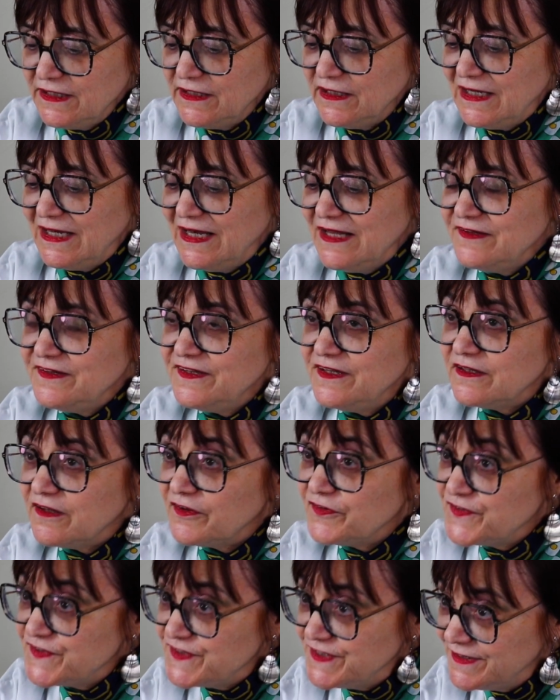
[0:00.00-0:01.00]
et
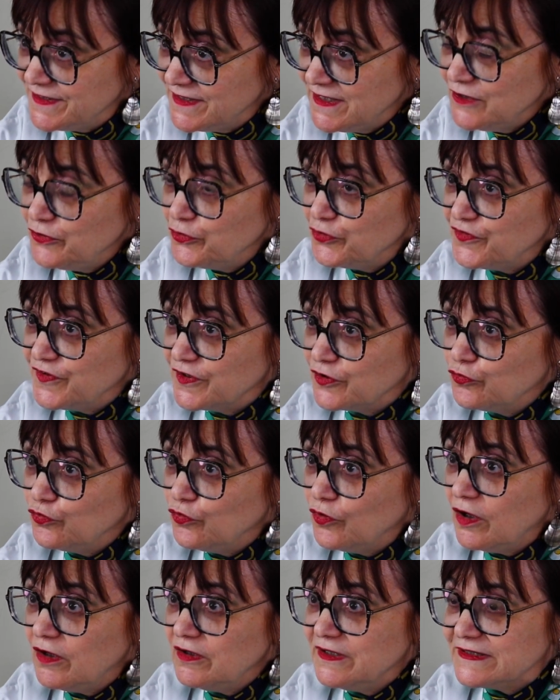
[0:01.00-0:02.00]
l'intensité de ces
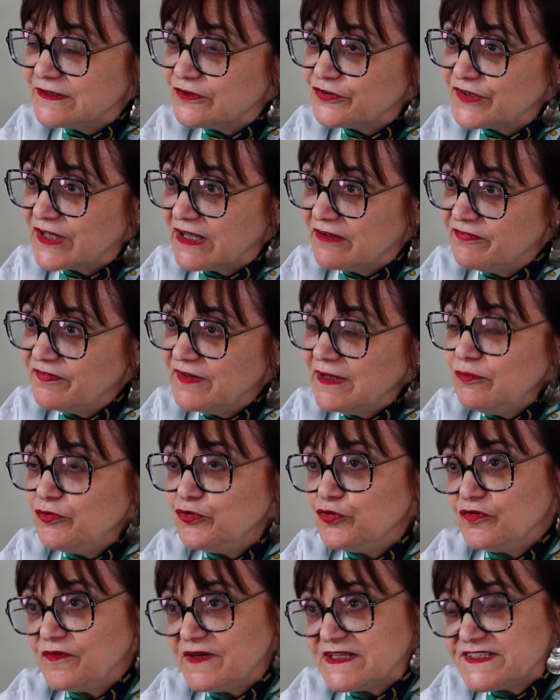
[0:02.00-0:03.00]
courants étant très
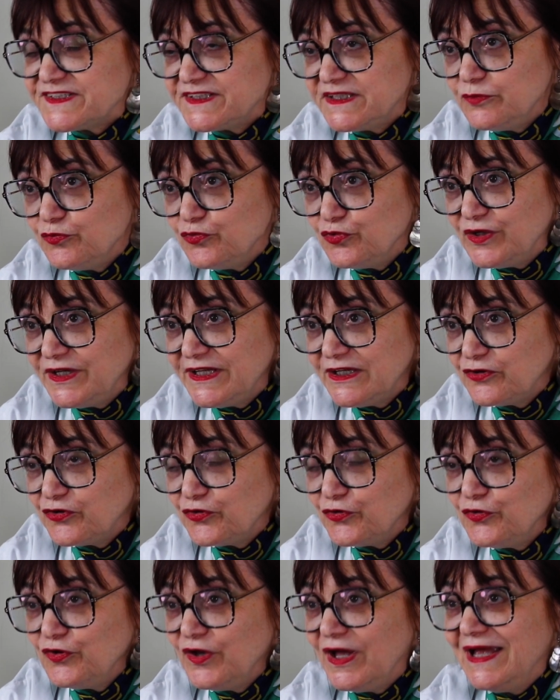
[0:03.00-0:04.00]
faible ne va stimuler
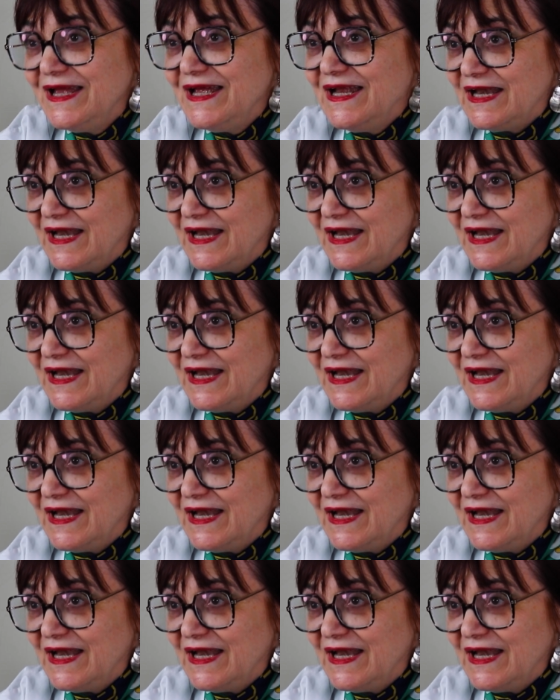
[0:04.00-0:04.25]
que